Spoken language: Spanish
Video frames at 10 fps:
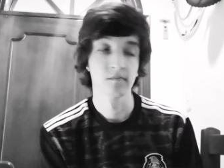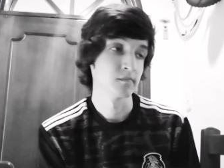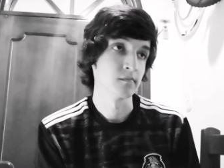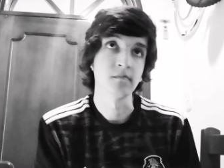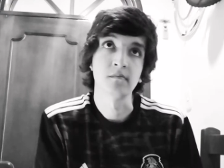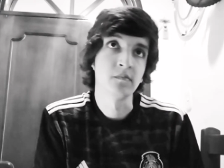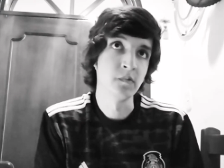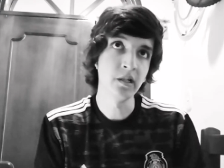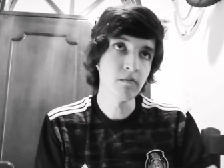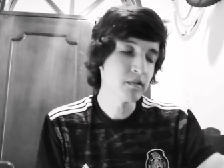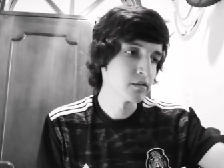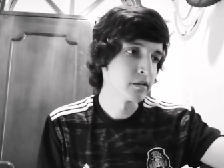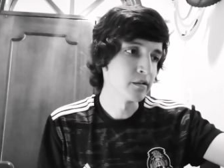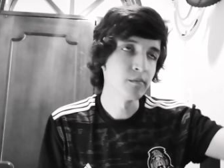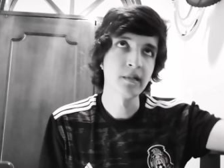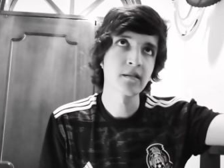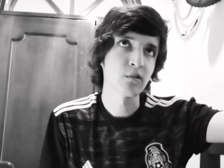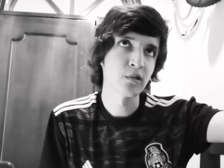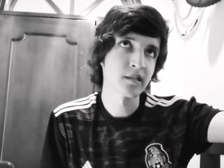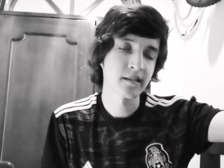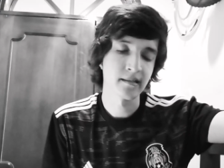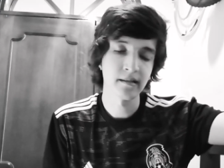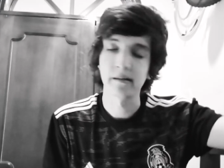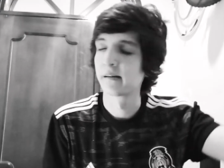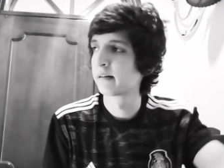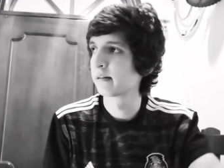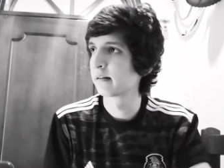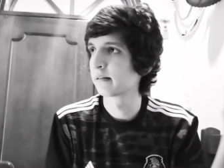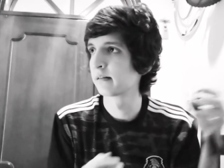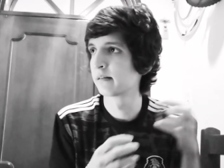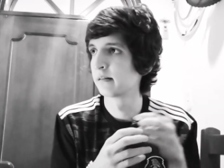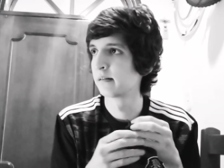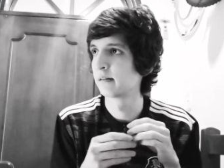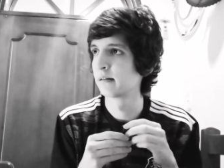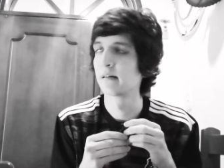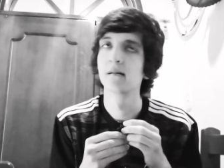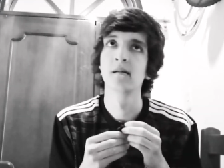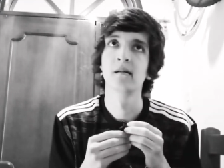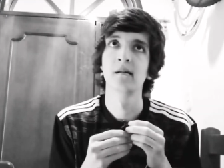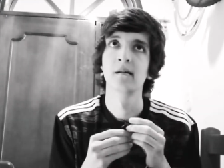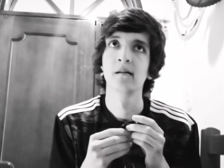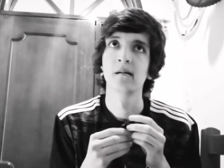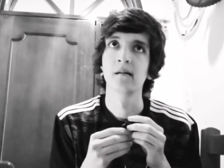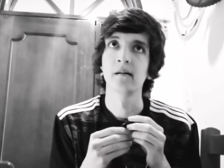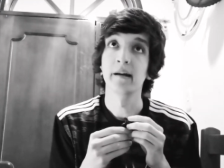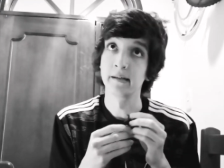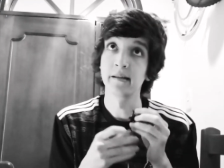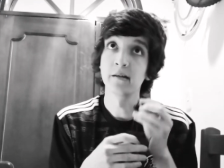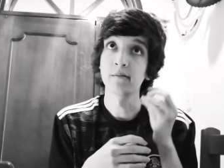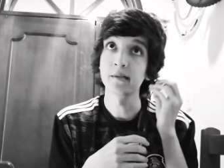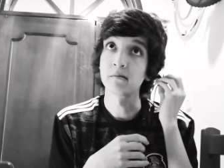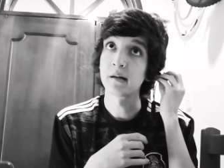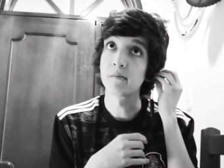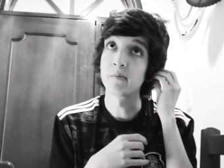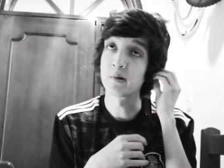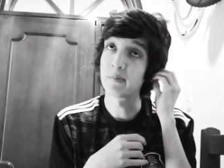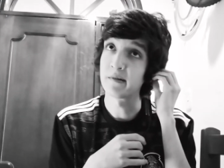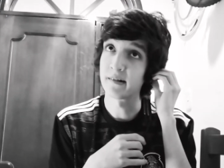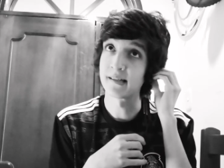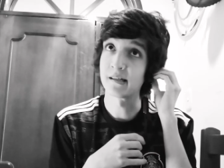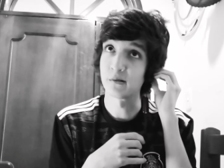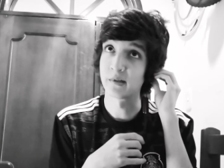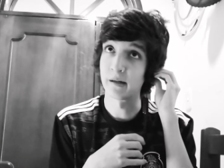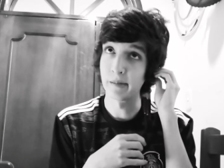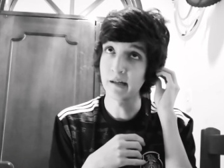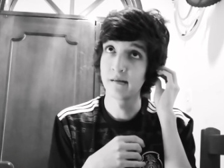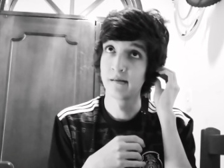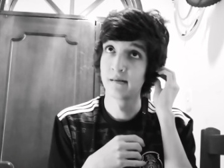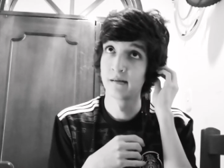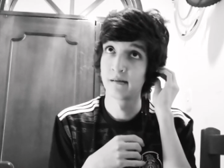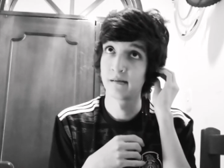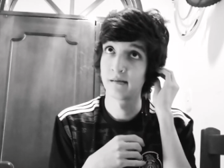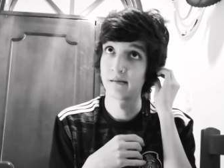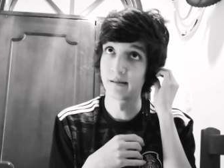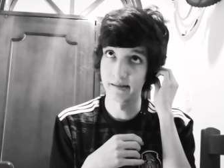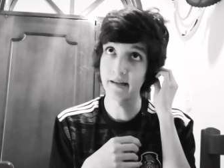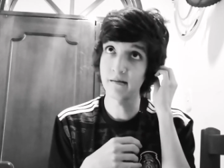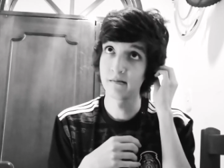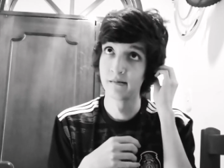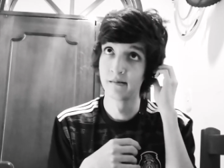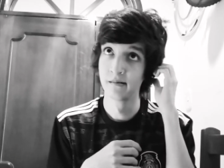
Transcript: tarde. Sí, bueno, tengo más cosas que hacer. Te falta mentalidad de tiburón. ¿En serio vas a usar mi propia frase contra mí? ¿En serio?